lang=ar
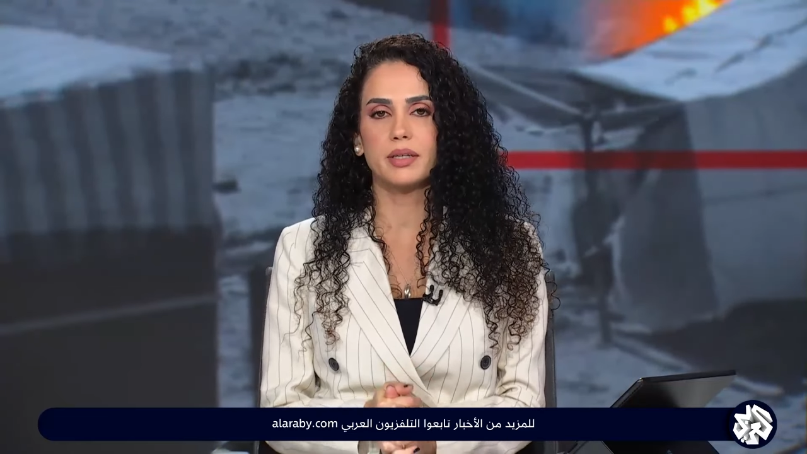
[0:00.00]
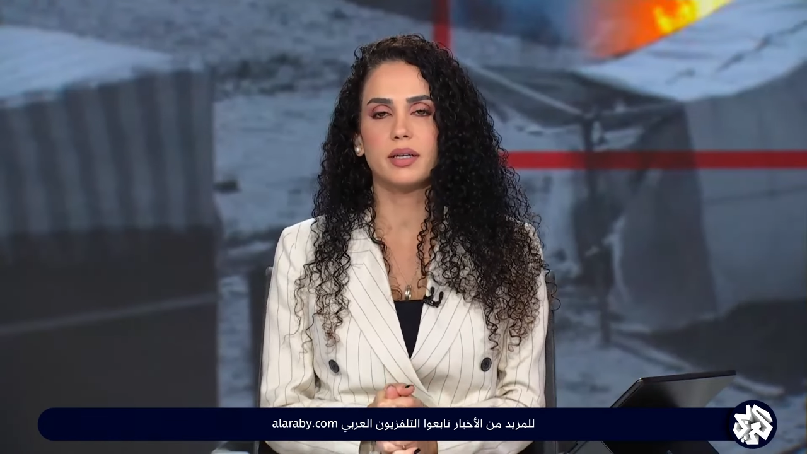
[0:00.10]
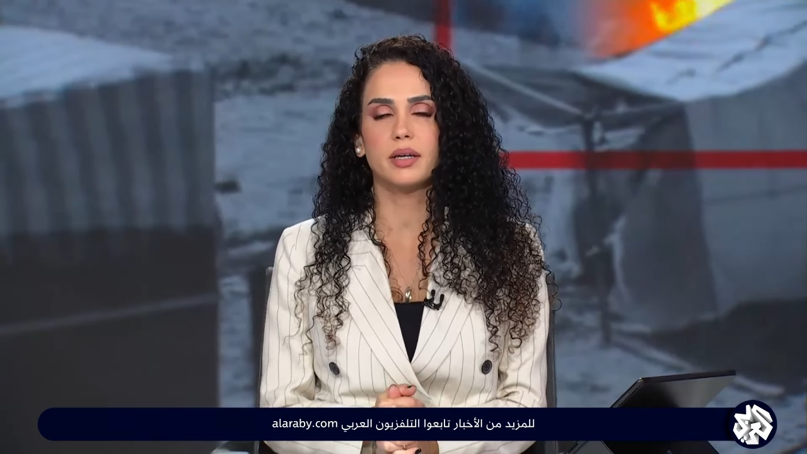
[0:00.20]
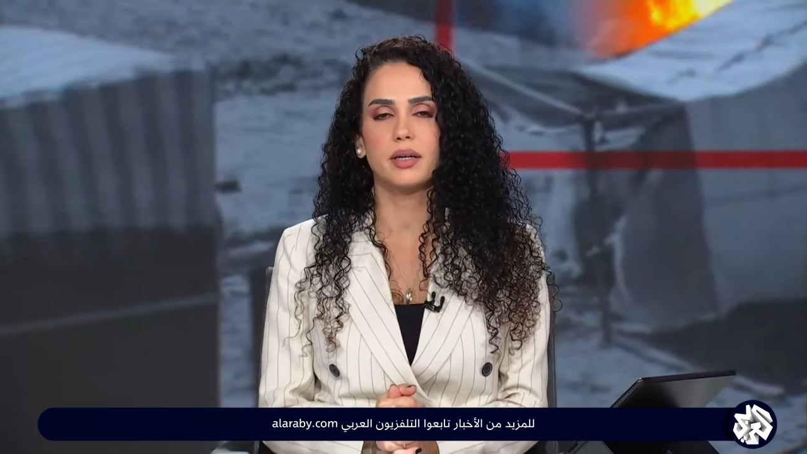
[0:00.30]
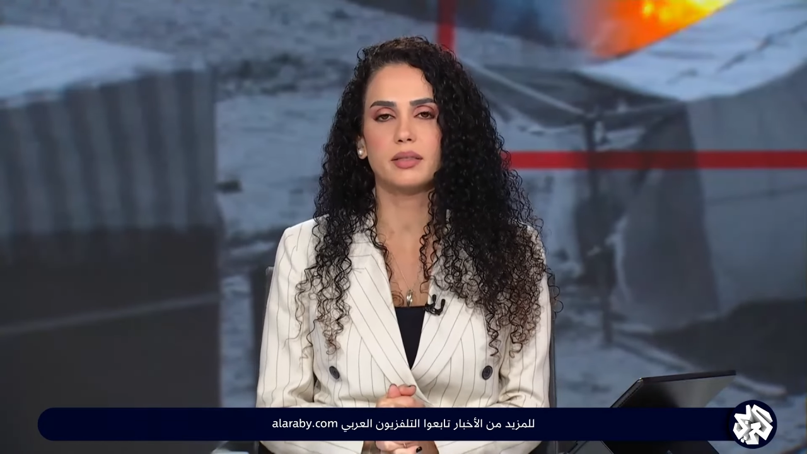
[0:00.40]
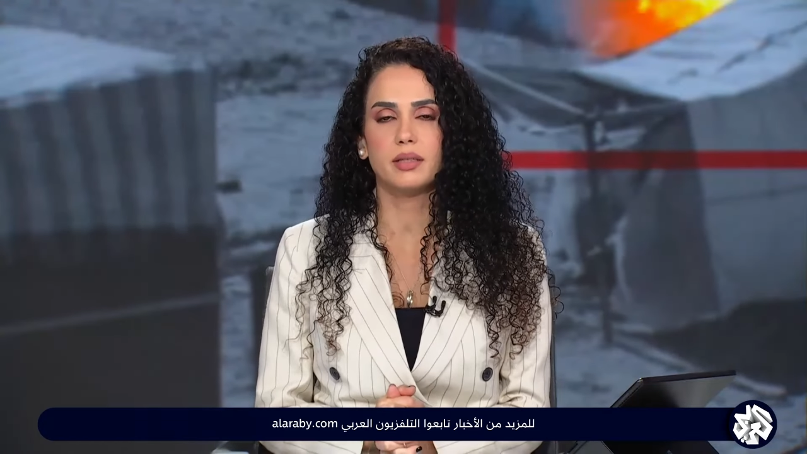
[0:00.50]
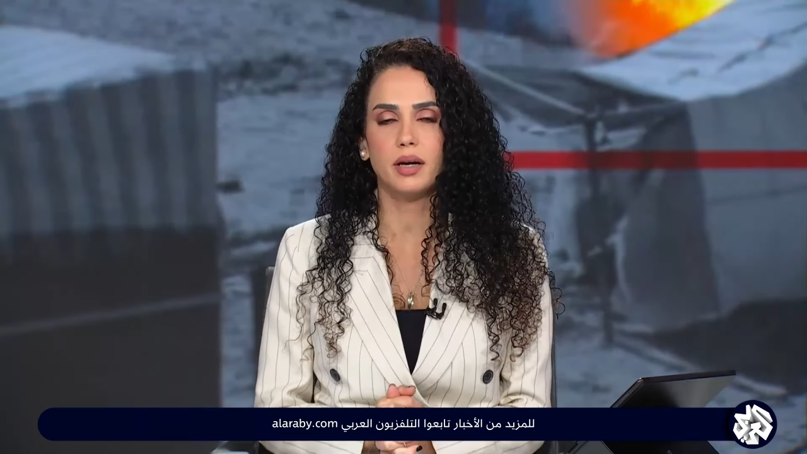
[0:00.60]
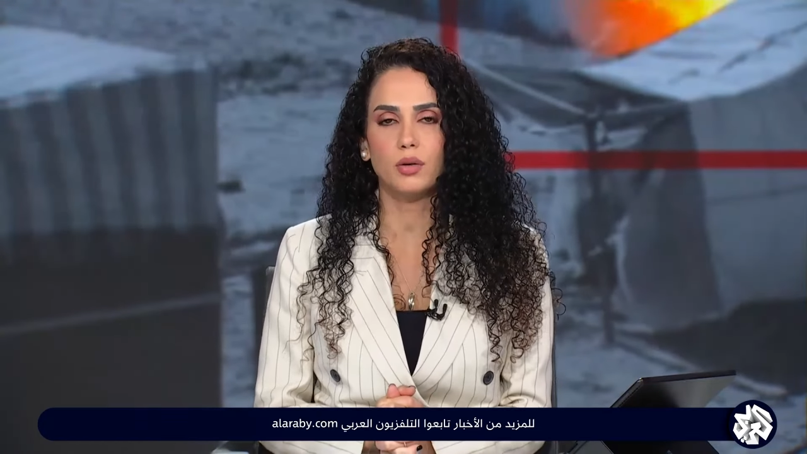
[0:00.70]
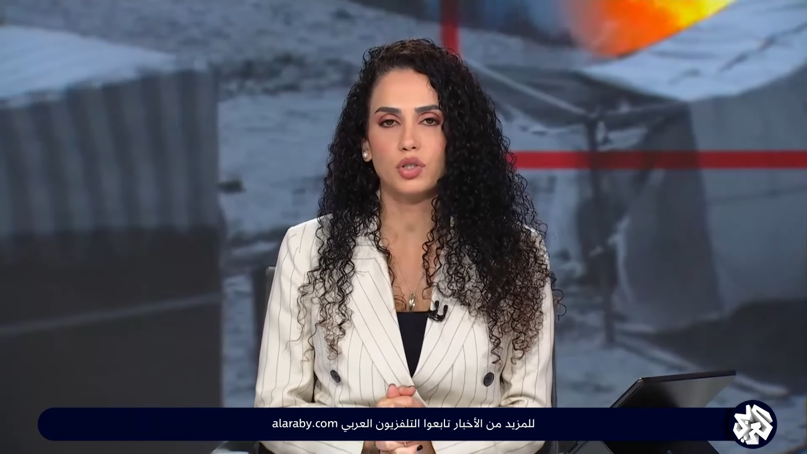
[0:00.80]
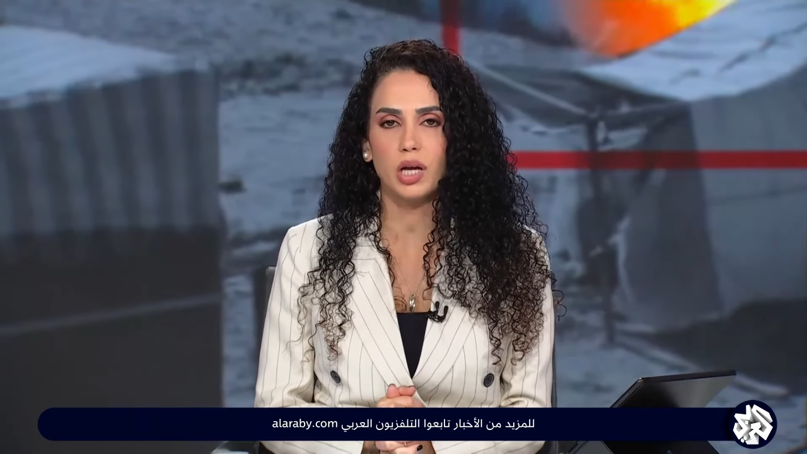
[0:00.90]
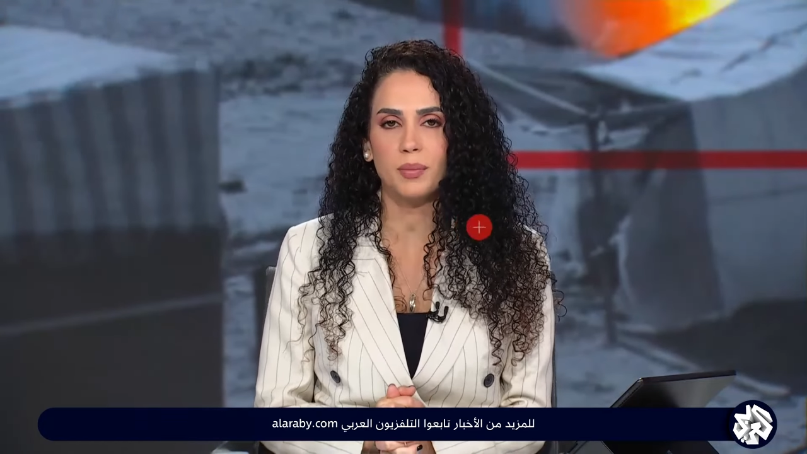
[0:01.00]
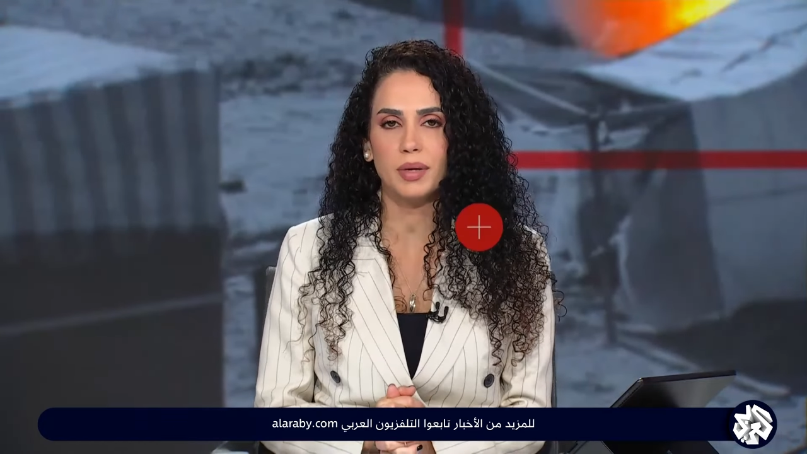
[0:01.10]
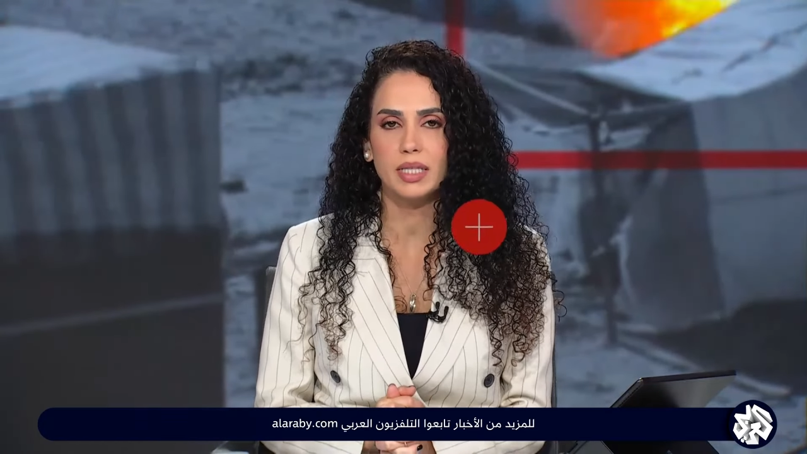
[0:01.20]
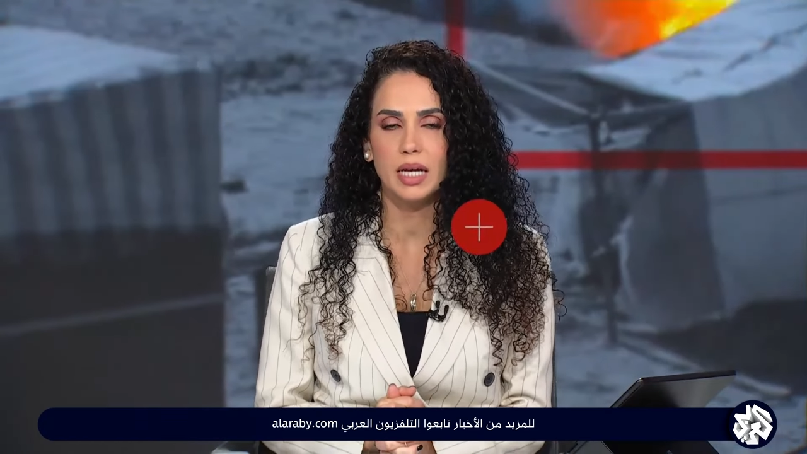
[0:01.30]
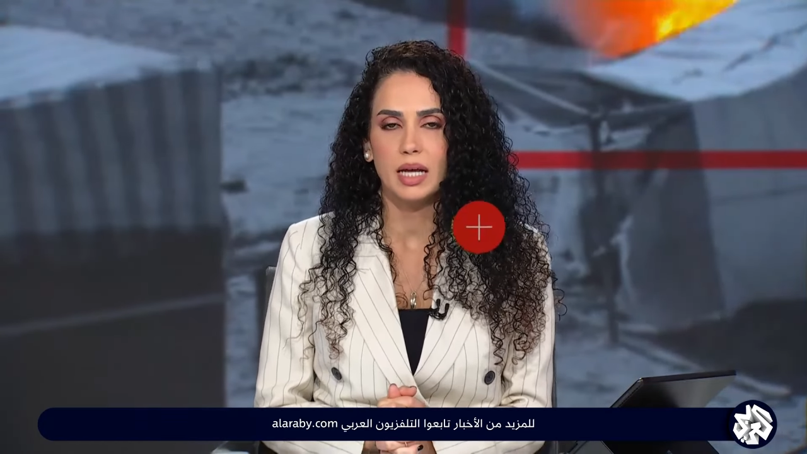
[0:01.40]
آه، دراوش
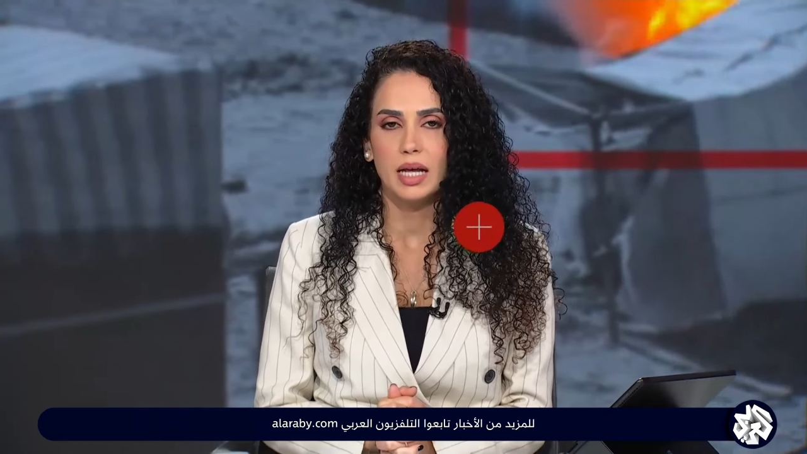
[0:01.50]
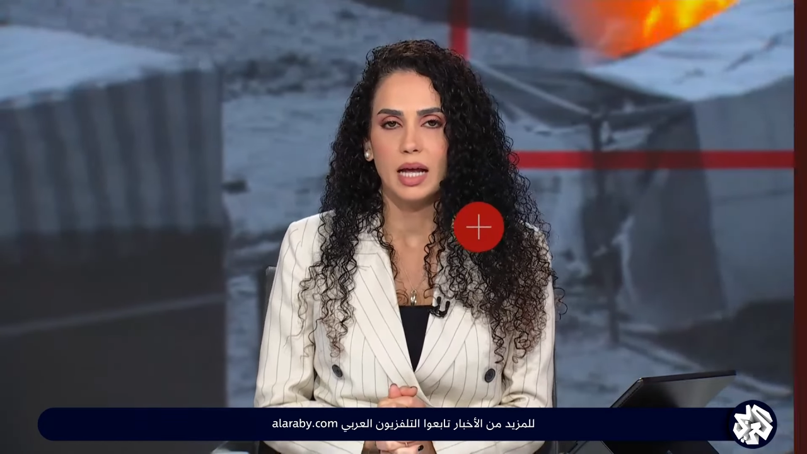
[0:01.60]
أحمد